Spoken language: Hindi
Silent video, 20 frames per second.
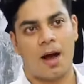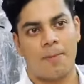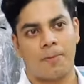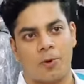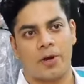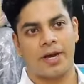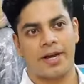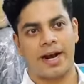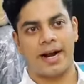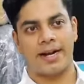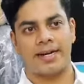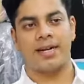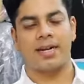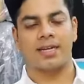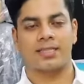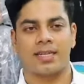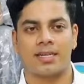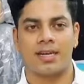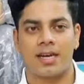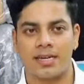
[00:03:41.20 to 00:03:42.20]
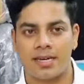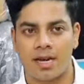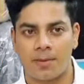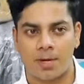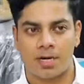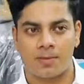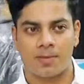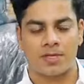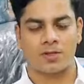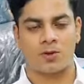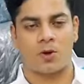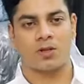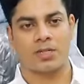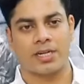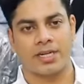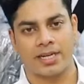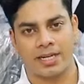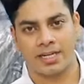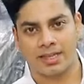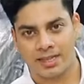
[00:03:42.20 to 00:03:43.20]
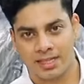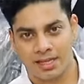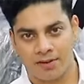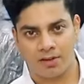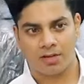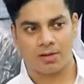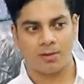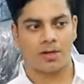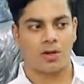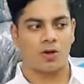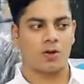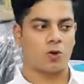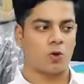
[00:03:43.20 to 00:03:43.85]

आपको एक आइडिया लग जाएगा कि हमारे पास क्वांटिटी कितनी अवेलेबल है